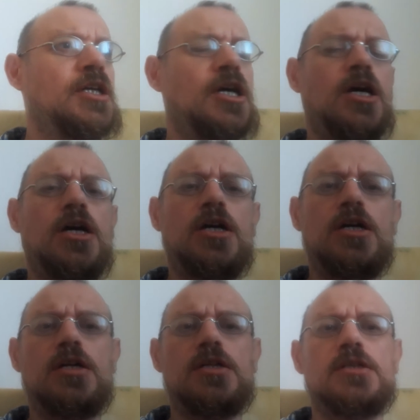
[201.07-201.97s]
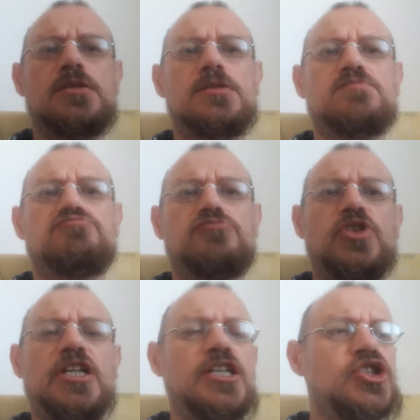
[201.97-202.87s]
Un
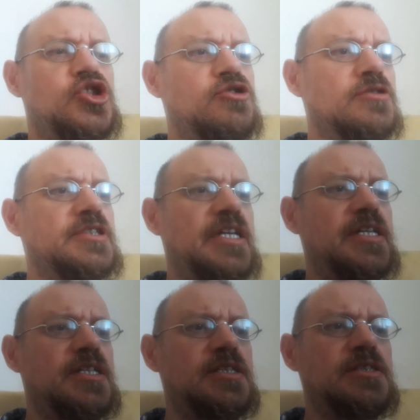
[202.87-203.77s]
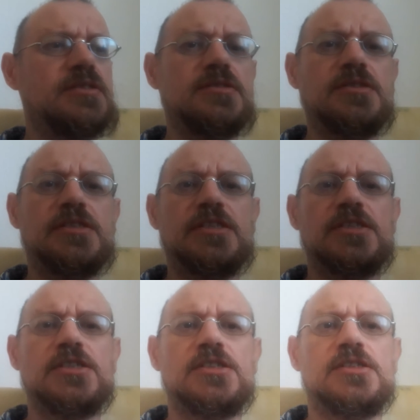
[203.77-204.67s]
légionnaire.
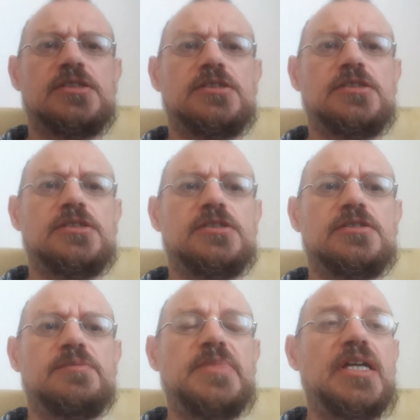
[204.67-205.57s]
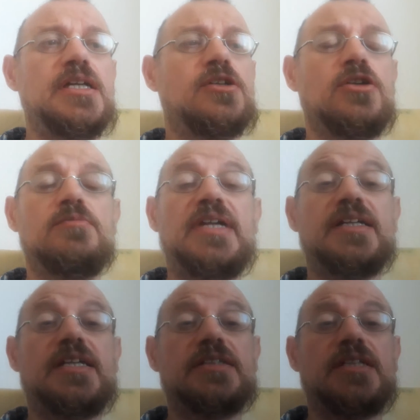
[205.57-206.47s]
Euh, mais comme
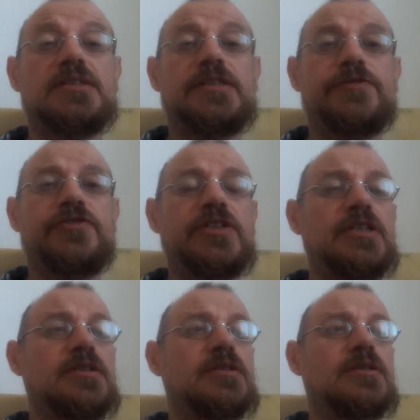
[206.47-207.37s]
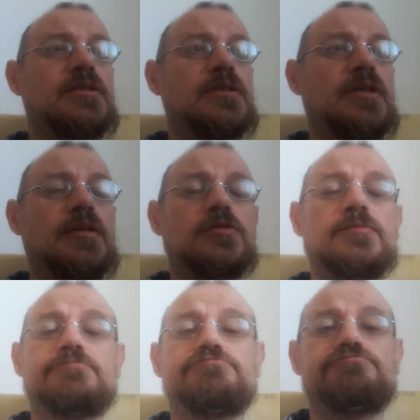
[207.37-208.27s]
l'enquête a été faite euh, en
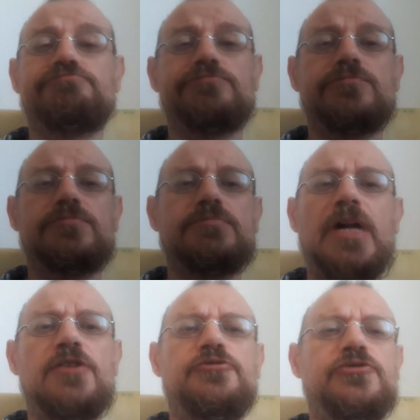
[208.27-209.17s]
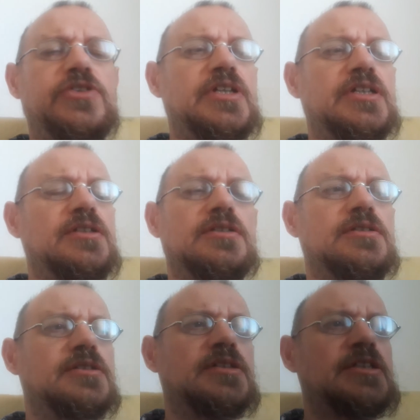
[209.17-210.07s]
mal fait,
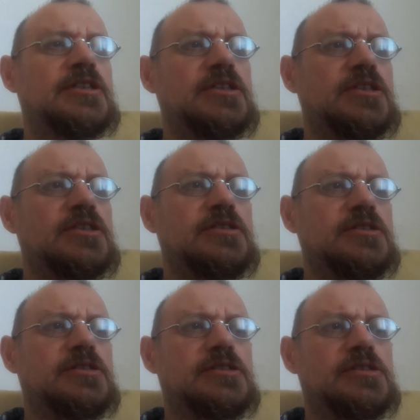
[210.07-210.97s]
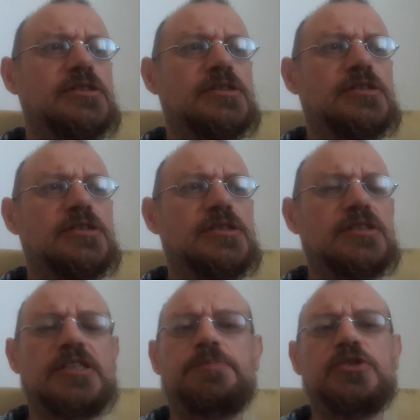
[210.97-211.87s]
euh,
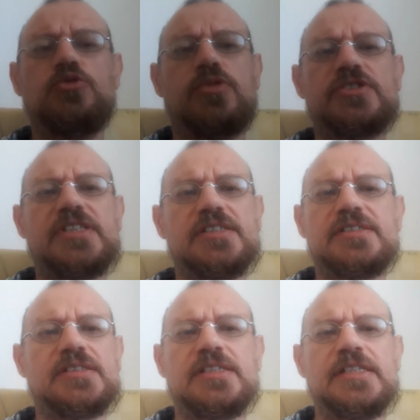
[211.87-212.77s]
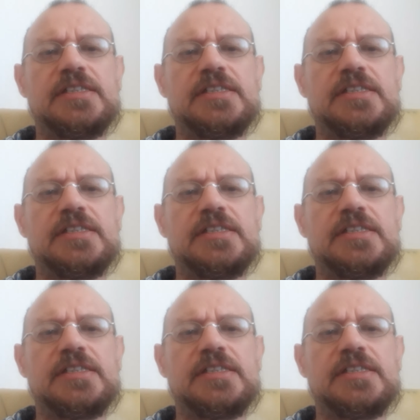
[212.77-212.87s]
en dépit du bon sens,